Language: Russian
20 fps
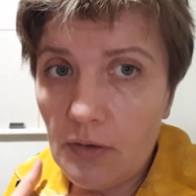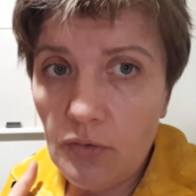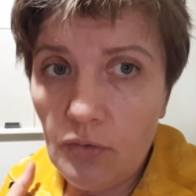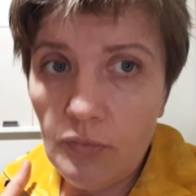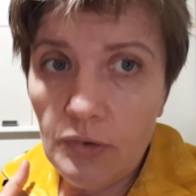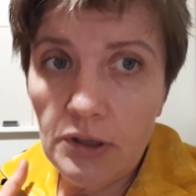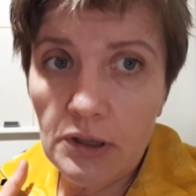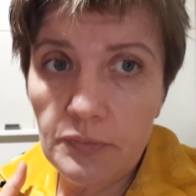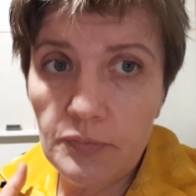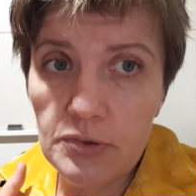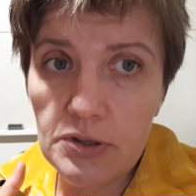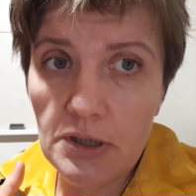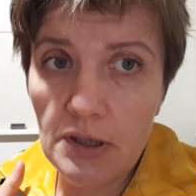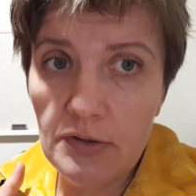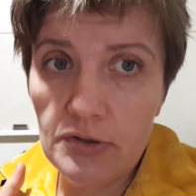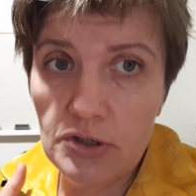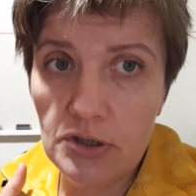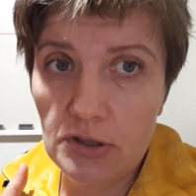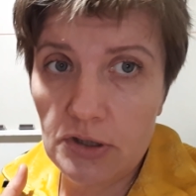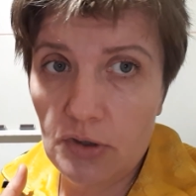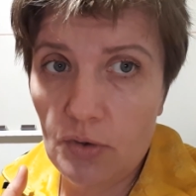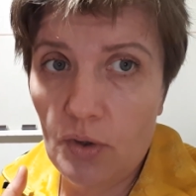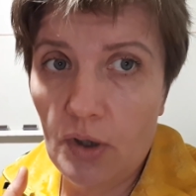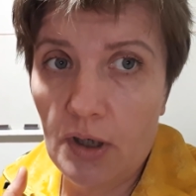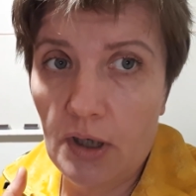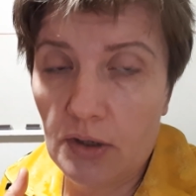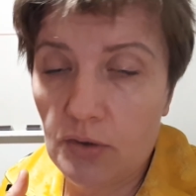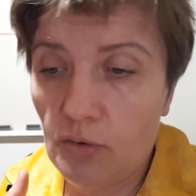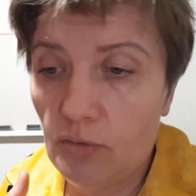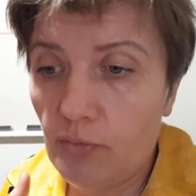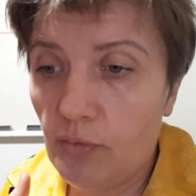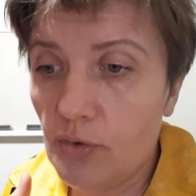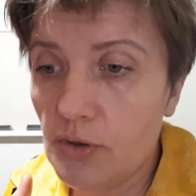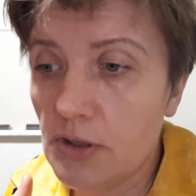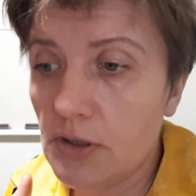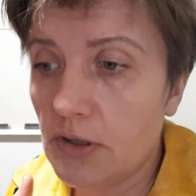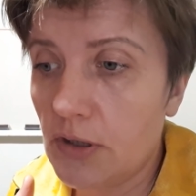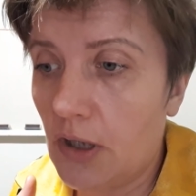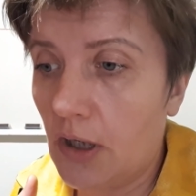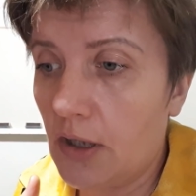думаю, нет, пускай то, как оно
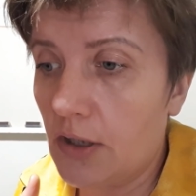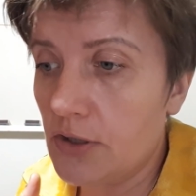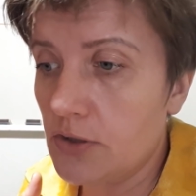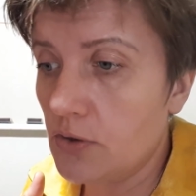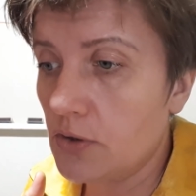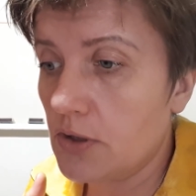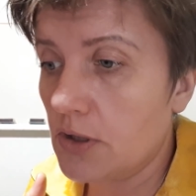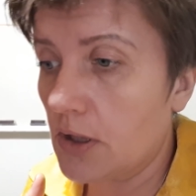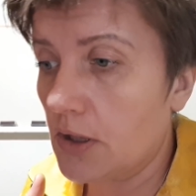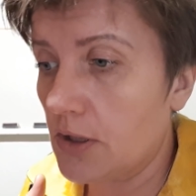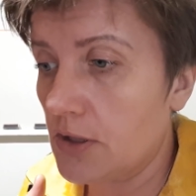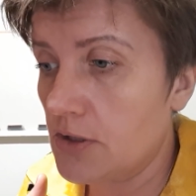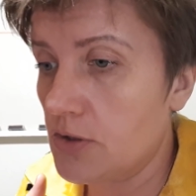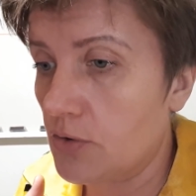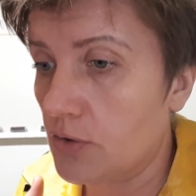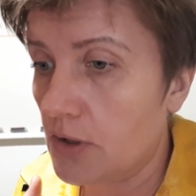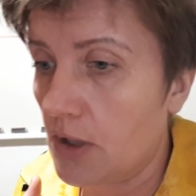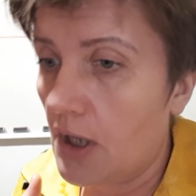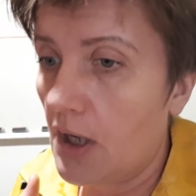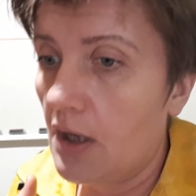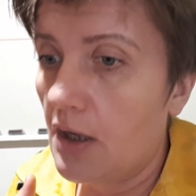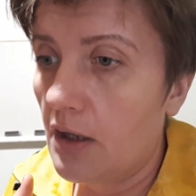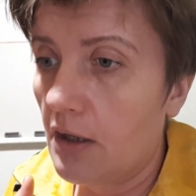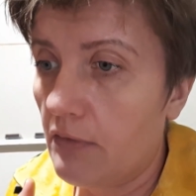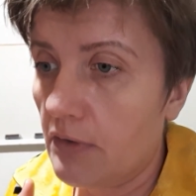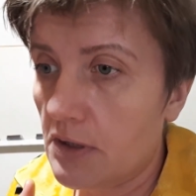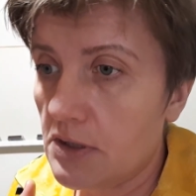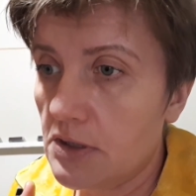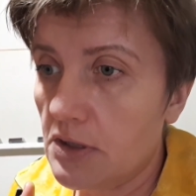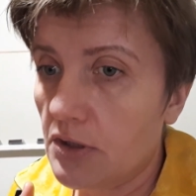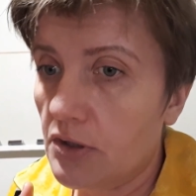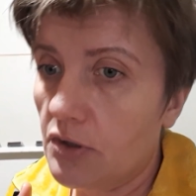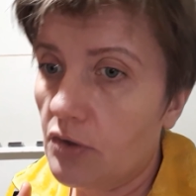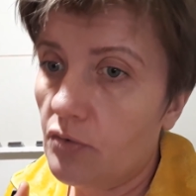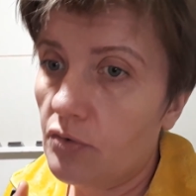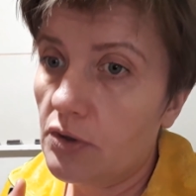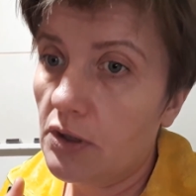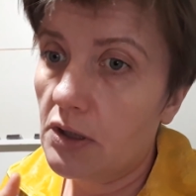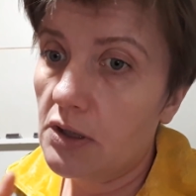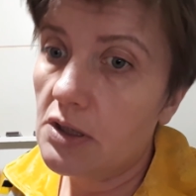будет, как идет, так идет. Квартира
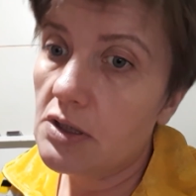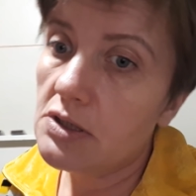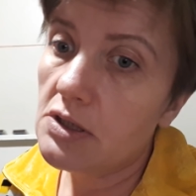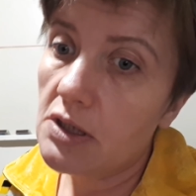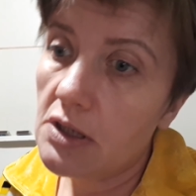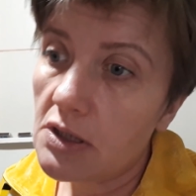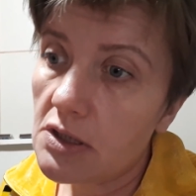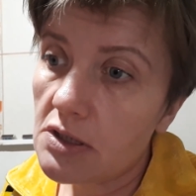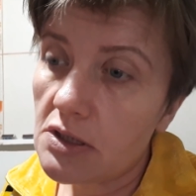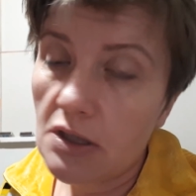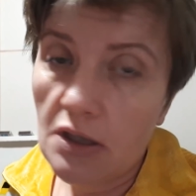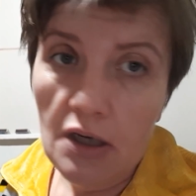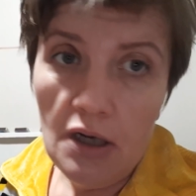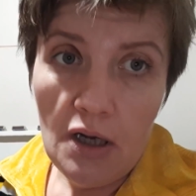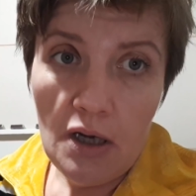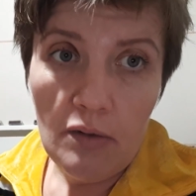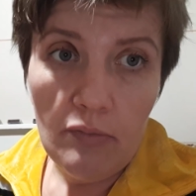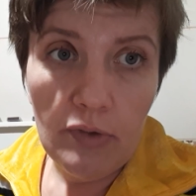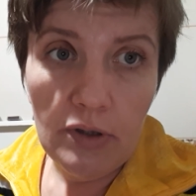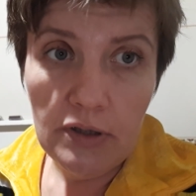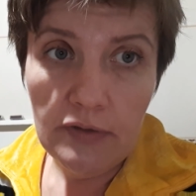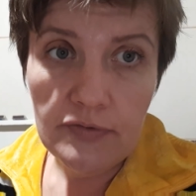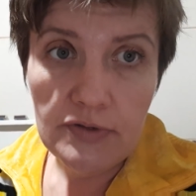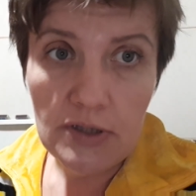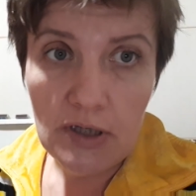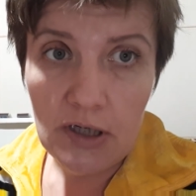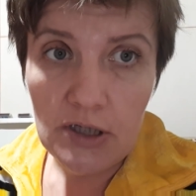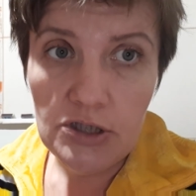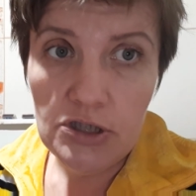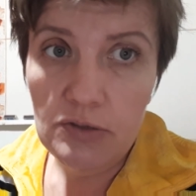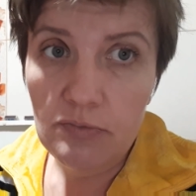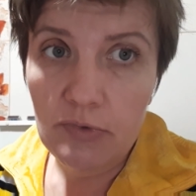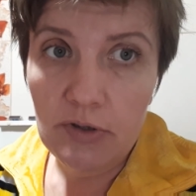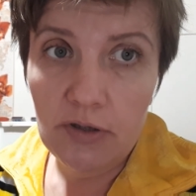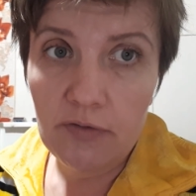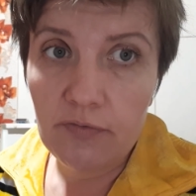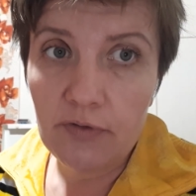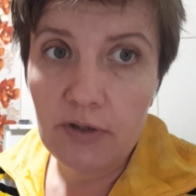никуда не денется. Мы не в сраче, мы не в,